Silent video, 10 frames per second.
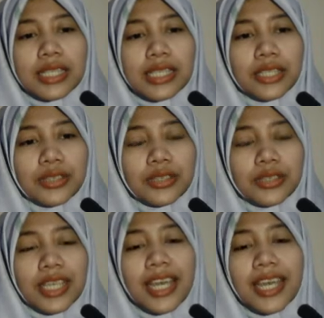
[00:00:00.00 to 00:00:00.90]

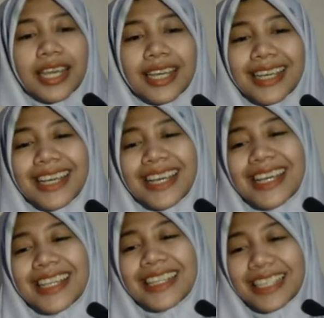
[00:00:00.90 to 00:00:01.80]
Selanjutnya,
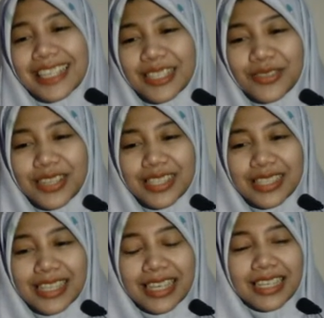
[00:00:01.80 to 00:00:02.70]
ah ternyata sudah
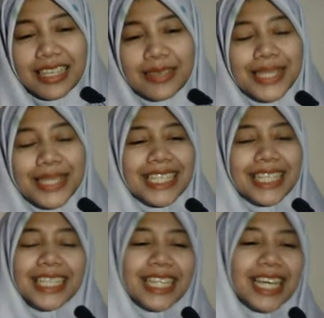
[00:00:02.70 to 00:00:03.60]
selesai kegiatan
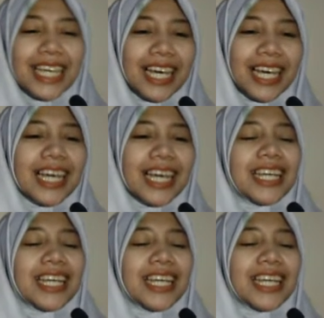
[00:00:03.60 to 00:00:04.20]
belajar kita.